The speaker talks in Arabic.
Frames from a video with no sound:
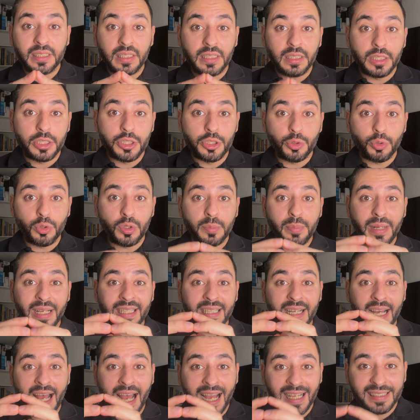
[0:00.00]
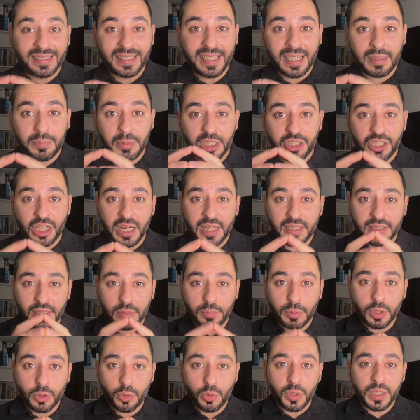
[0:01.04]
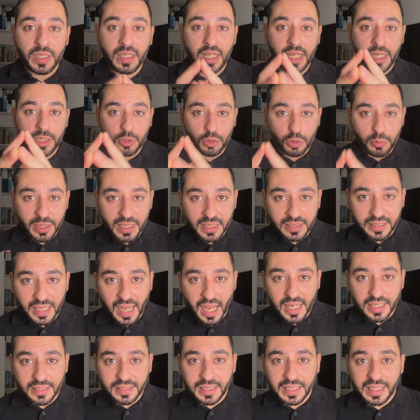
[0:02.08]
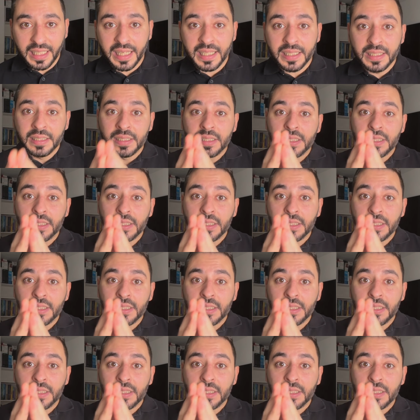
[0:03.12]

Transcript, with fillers: اللجوء بين أحزاب إشارة المرور الحكومة الاتحادية